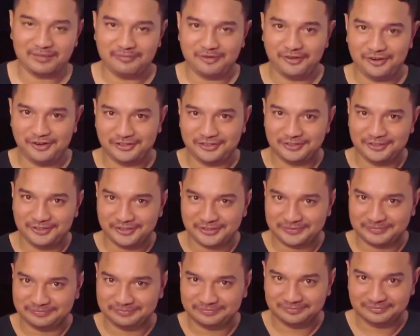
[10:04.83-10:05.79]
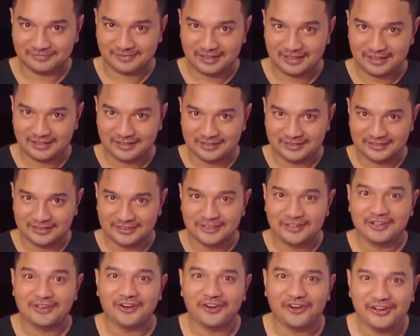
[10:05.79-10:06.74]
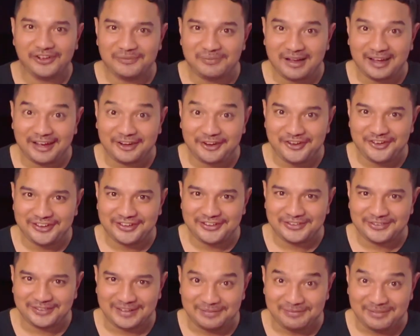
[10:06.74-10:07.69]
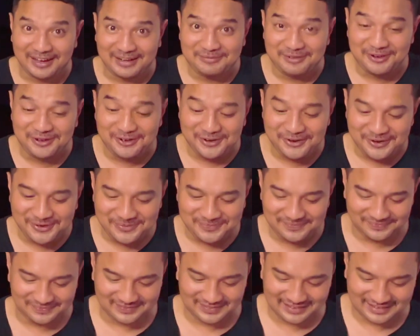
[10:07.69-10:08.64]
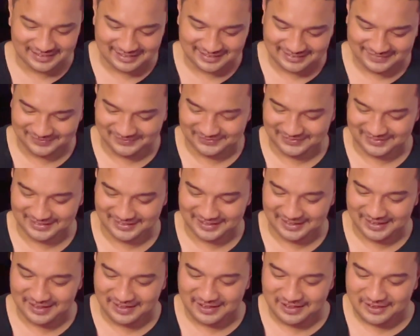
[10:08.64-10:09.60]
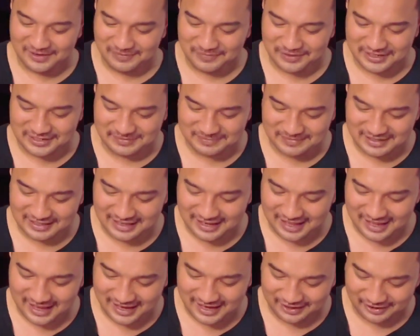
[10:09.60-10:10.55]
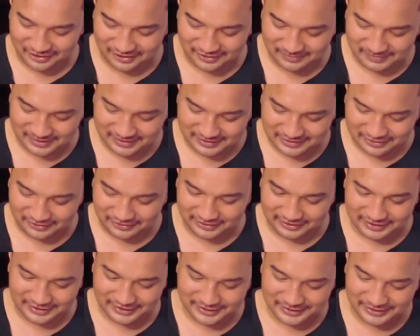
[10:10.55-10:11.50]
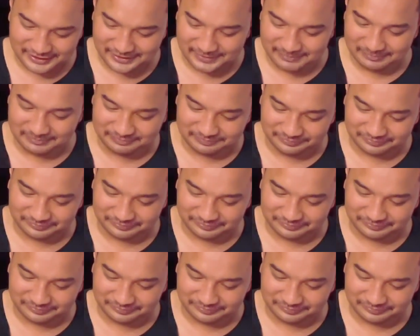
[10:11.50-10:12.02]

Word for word: monggo telur oi makan oi udah makan belum Bismillahirrahmanirrahim